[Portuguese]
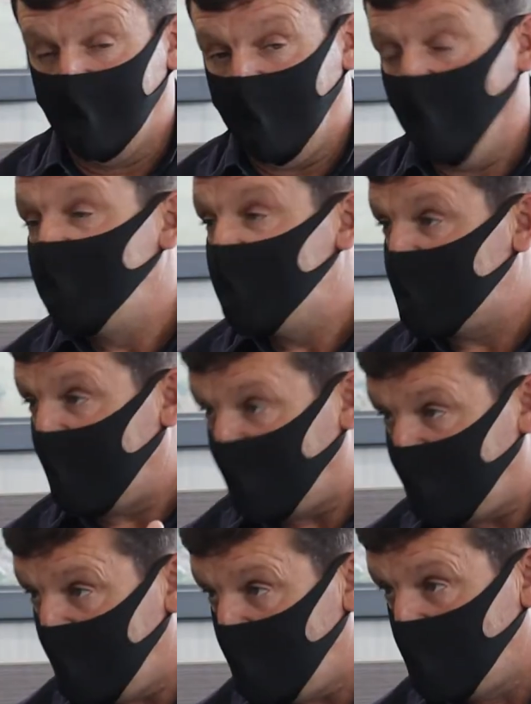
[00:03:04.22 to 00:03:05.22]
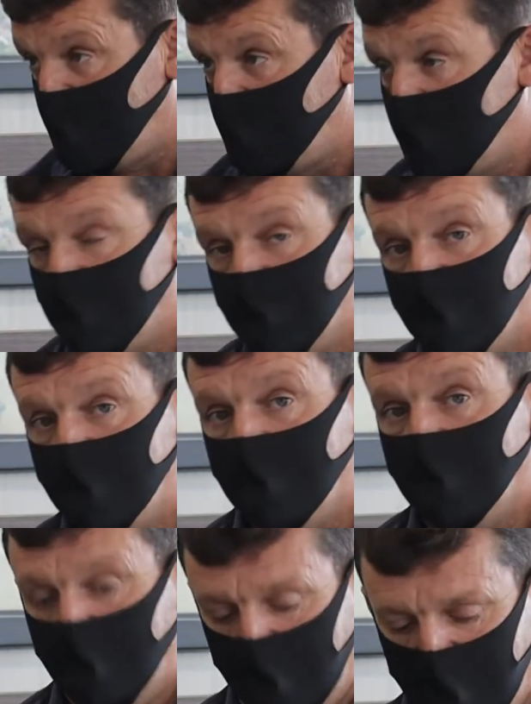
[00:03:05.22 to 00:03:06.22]
É um desafio,
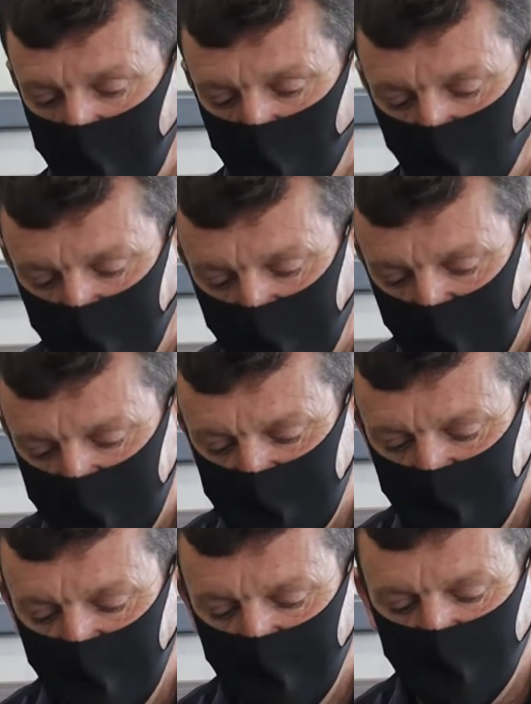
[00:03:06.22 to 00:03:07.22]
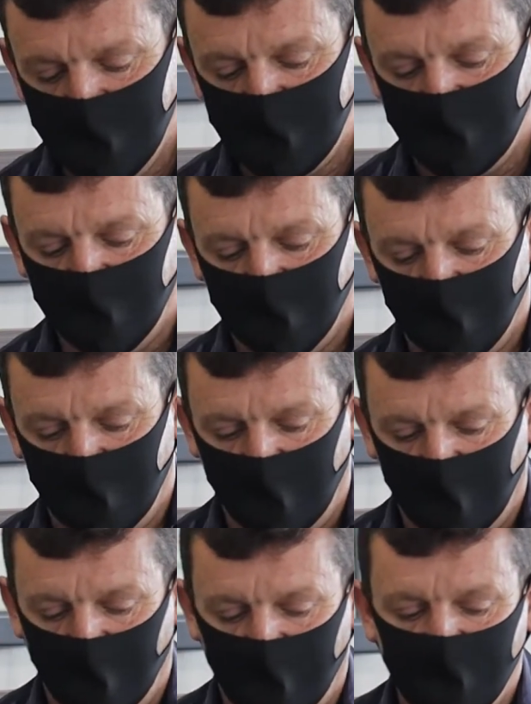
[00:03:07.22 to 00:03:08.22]
é, muitas das vezes
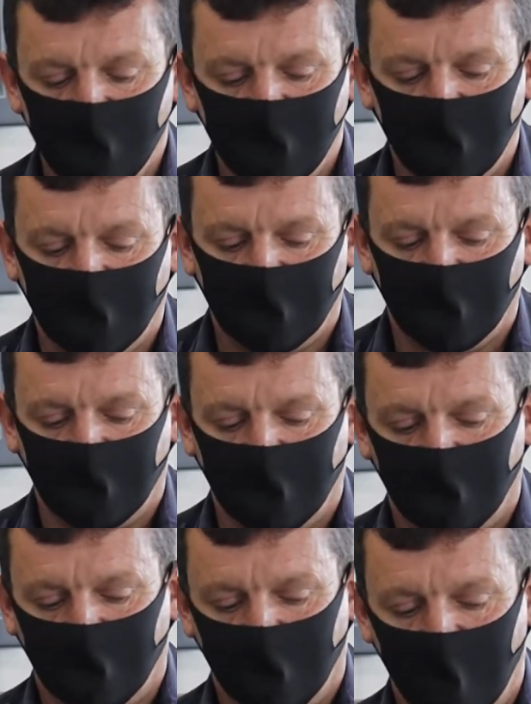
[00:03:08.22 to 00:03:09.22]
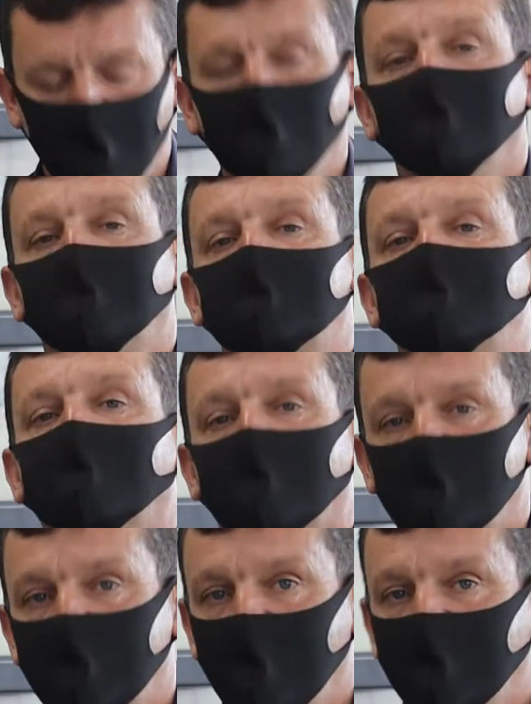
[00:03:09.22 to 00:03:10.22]
a gente tem muitos
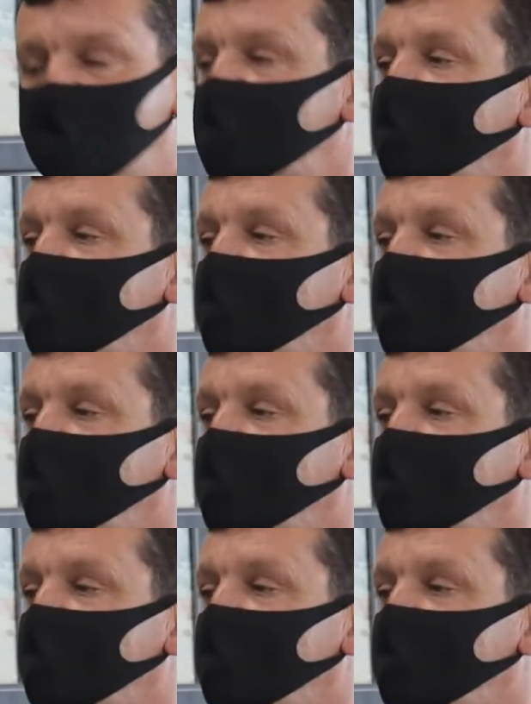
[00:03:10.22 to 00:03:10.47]
projetos,